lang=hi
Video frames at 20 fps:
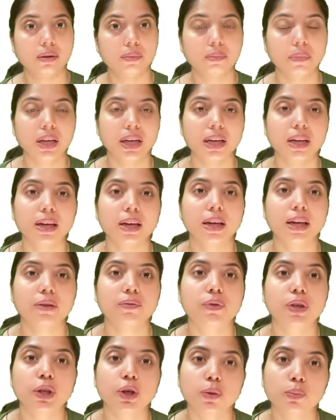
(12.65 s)
मैंने एक
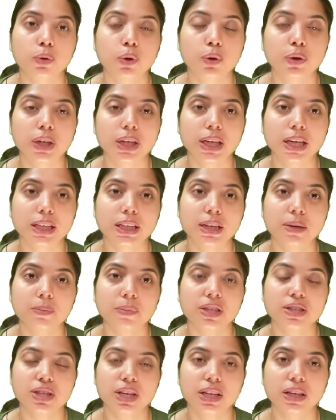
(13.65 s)
वीडियो अपलोड किया था
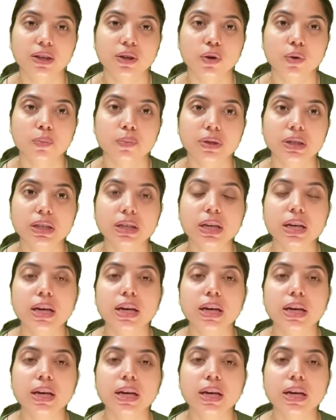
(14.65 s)
अपने चैनल के ऊपर